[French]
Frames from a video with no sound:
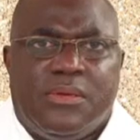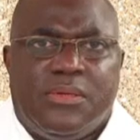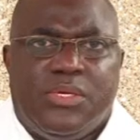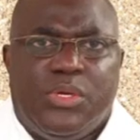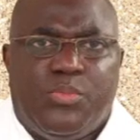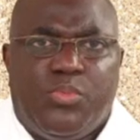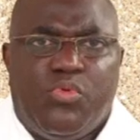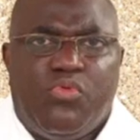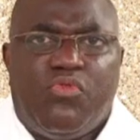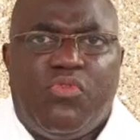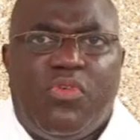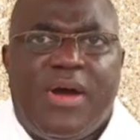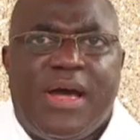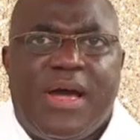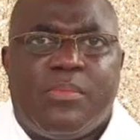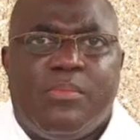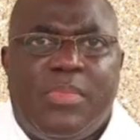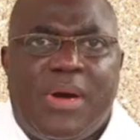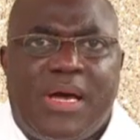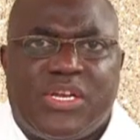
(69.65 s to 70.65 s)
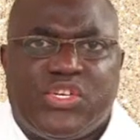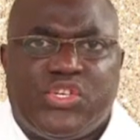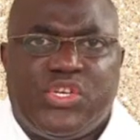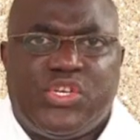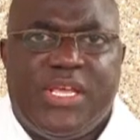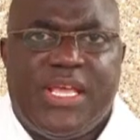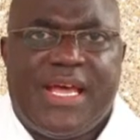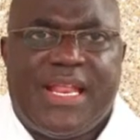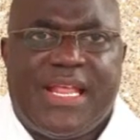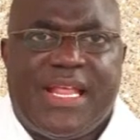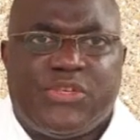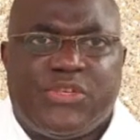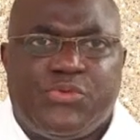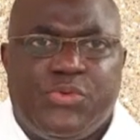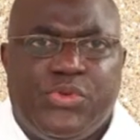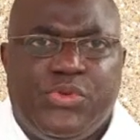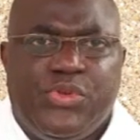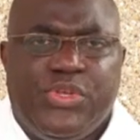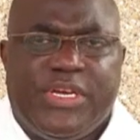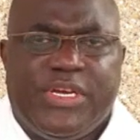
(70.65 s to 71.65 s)
de pouvoir marcher à la
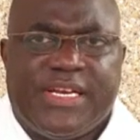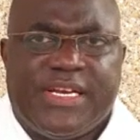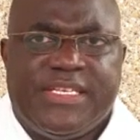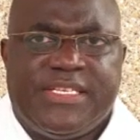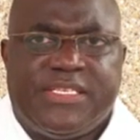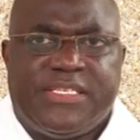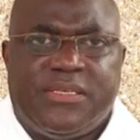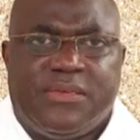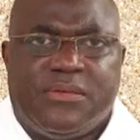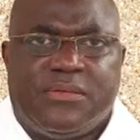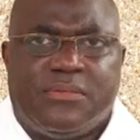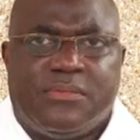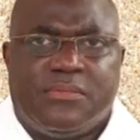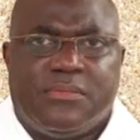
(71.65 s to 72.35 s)
suite du Christ.